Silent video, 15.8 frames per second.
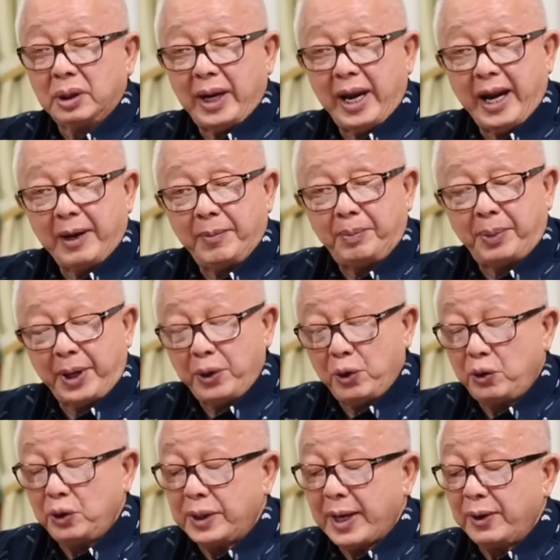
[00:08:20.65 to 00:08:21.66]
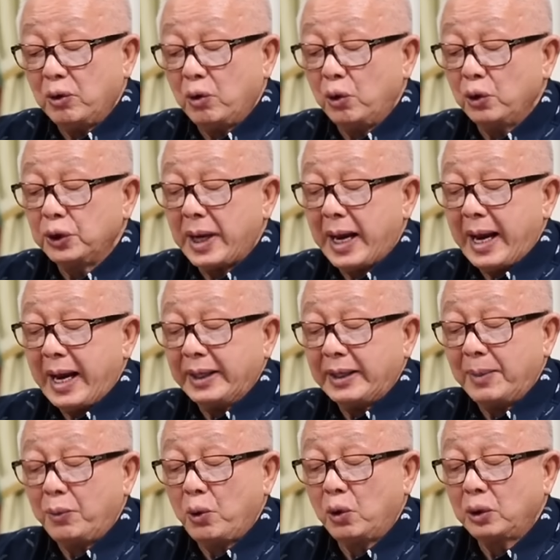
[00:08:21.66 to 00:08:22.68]
เอกประยุทธ์จันทร์โอชา
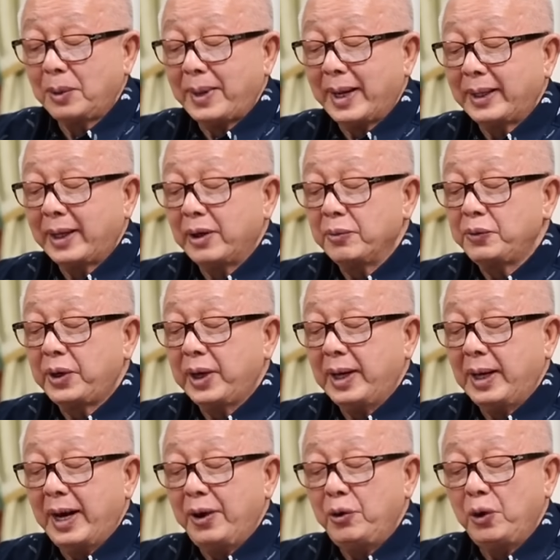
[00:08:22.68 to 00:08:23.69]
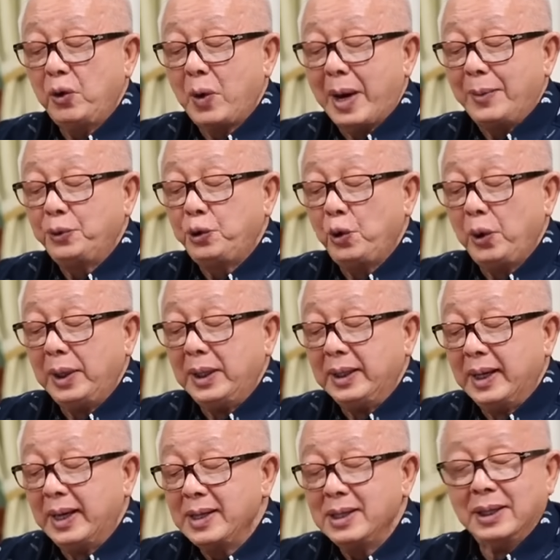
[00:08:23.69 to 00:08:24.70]
ดำรงตำแหน่งนายกรัฐมนตรีและด้วยความช่วยเหลือ